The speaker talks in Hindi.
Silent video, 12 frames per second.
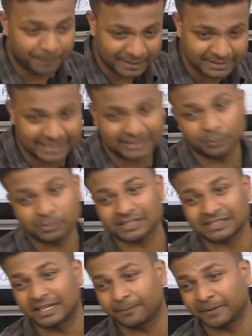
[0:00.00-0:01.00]
देखते हैं उसका
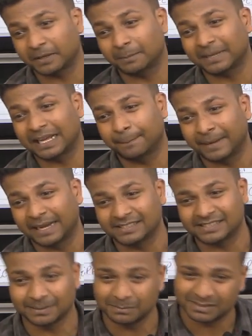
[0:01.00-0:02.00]
साइंटिफिक नेम क्या है
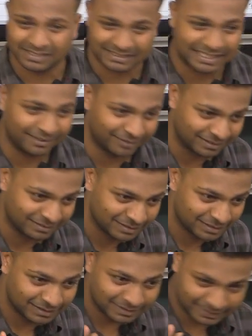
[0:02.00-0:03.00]
पाइसम सतायवा
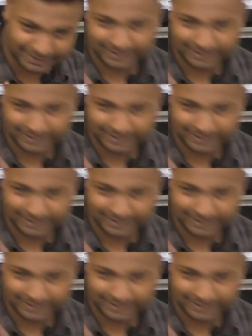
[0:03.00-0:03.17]
ठीक